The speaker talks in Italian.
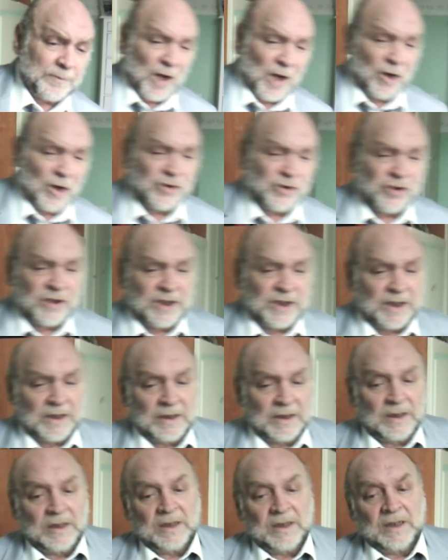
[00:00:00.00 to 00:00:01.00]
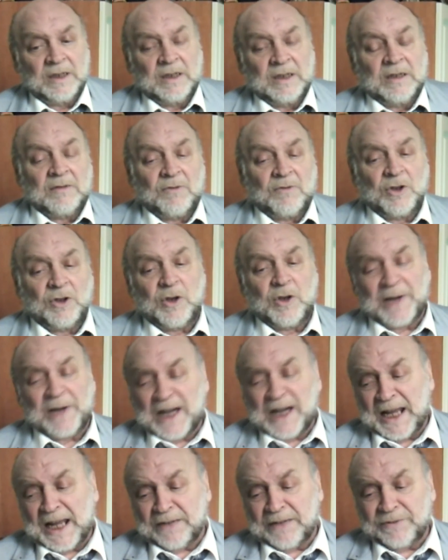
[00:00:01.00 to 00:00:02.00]
Oggi voglio
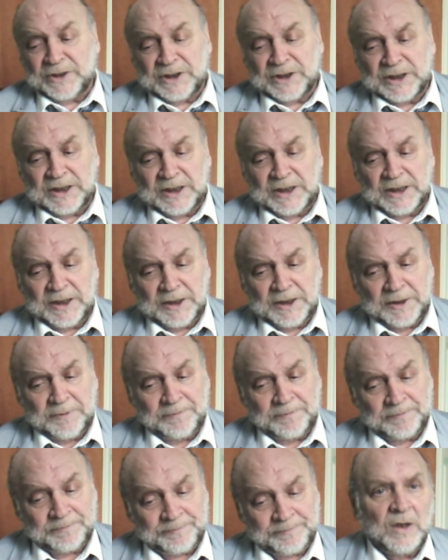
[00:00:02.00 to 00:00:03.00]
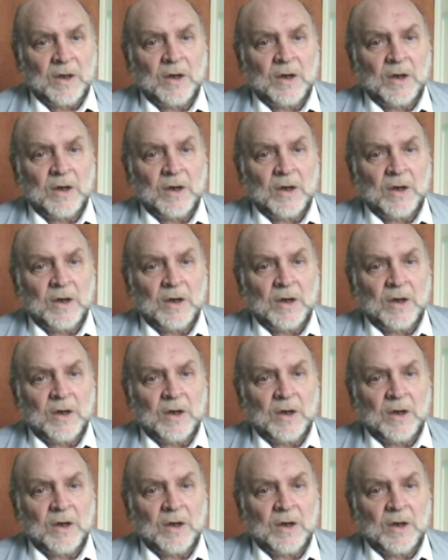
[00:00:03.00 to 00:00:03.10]
parlarvi di